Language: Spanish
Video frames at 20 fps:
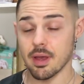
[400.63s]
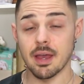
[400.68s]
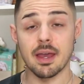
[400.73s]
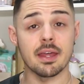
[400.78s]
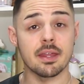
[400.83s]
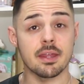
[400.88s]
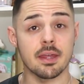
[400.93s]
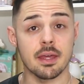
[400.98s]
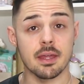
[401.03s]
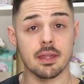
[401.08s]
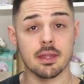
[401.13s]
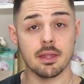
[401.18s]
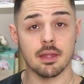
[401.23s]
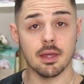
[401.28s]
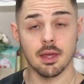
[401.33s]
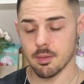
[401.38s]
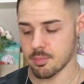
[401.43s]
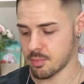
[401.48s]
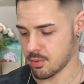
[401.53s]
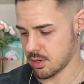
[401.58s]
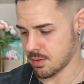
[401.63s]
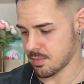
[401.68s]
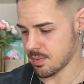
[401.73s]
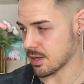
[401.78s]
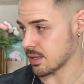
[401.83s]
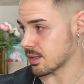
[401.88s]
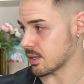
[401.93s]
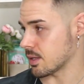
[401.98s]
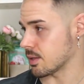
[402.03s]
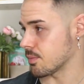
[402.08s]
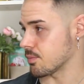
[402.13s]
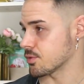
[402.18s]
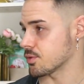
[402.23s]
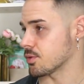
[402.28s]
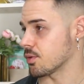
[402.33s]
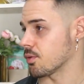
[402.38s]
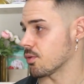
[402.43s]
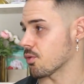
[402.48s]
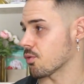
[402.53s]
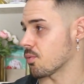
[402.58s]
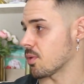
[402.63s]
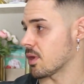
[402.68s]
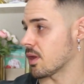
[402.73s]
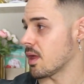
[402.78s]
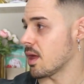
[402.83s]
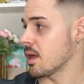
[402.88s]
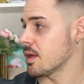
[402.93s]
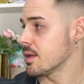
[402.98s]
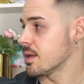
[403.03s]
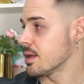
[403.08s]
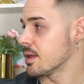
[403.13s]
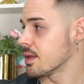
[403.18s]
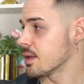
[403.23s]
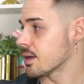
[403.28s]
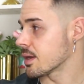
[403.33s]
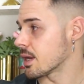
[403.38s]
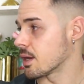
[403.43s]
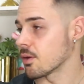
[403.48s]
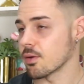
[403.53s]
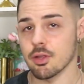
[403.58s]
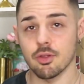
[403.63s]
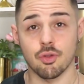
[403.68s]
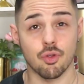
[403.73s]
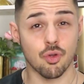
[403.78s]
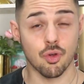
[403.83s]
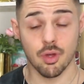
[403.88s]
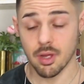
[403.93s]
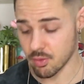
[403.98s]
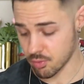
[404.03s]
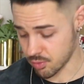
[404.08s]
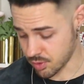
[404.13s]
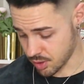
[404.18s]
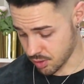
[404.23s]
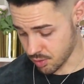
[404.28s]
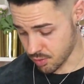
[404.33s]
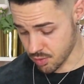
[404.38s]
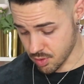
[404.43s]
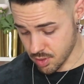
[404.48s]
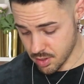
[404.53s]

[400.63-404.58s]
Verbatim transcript: Ese es el problema que tenemos todos, ¿verdad? Creo que no soy el único.